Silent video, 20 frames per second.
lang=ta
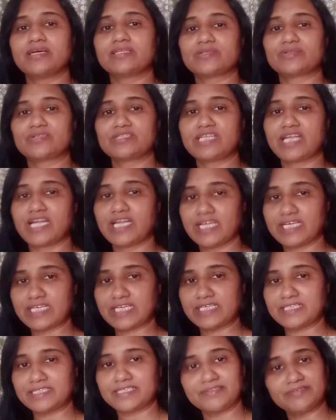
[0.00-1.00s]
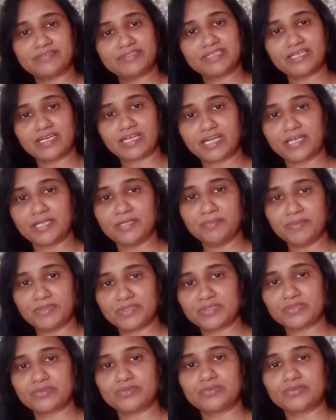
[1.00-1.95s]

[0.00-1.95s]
தொடர்ந்து நல்ல கண்டென்ட் வந்து நான் கண்டிப்பாக வந்து